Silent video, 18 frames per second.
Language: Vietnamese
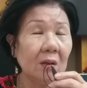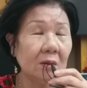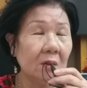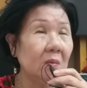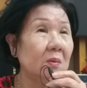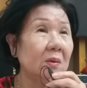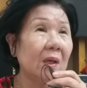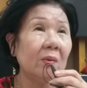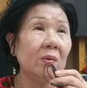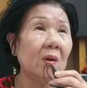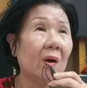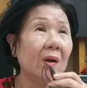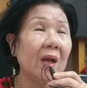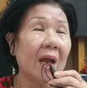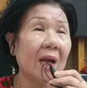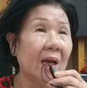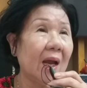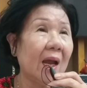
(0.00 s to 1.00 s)
Tôi có theo dõi
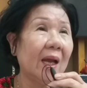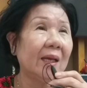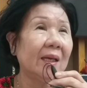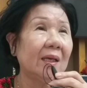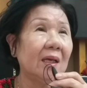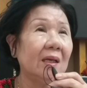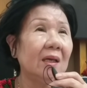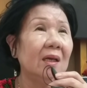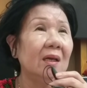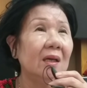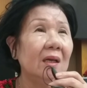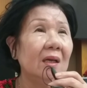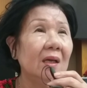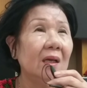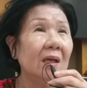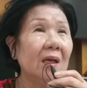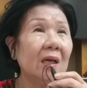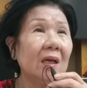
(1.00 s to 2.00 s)
hàng ngày
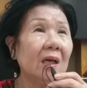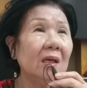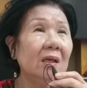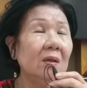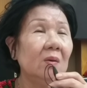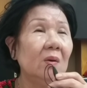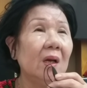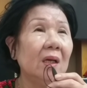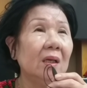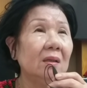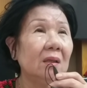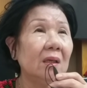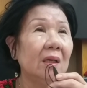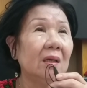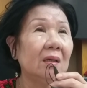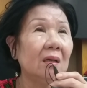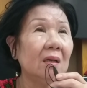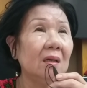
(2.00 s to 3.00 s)
cái kênh của Lê Thanh
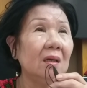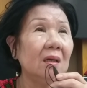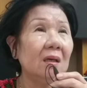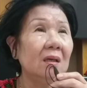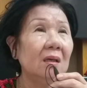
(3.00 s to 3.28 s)
Thiện đó đó,